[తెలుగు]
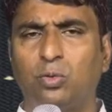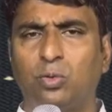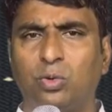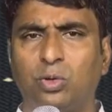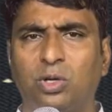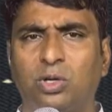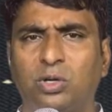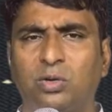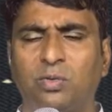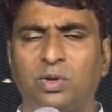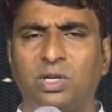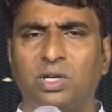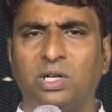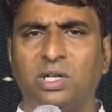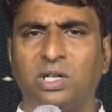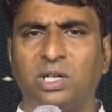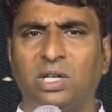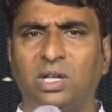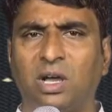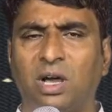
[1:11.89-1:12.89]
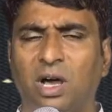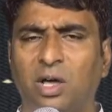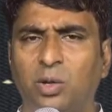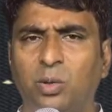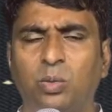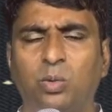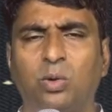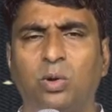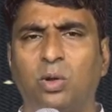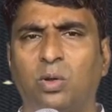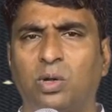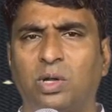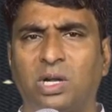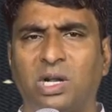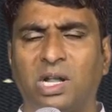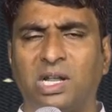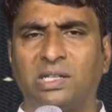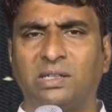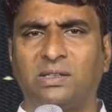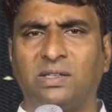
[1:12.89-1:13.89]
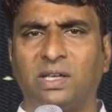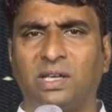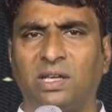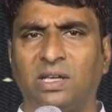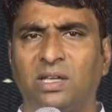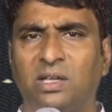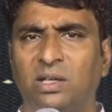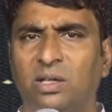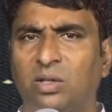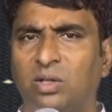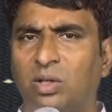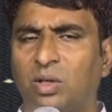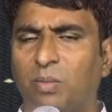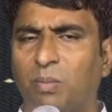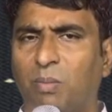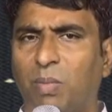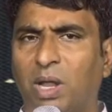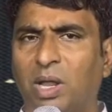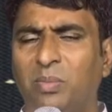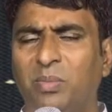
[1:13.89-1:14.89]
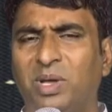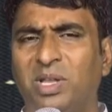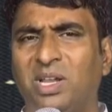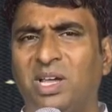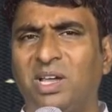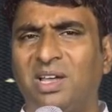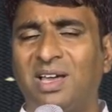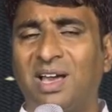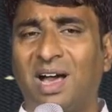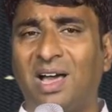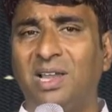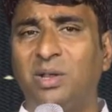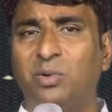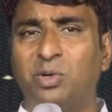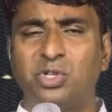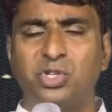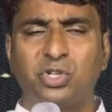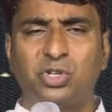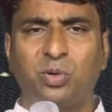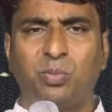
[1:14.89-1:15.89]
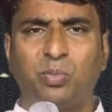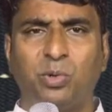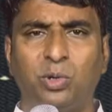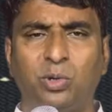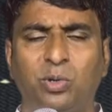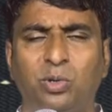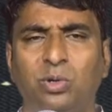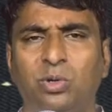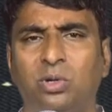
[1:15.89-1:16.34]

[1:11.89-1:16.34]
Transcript: ఉన్నటువంటి అనుభవంలో ఉన్నట్లయితే బలమైన గాలి వచ్చినప్పుడు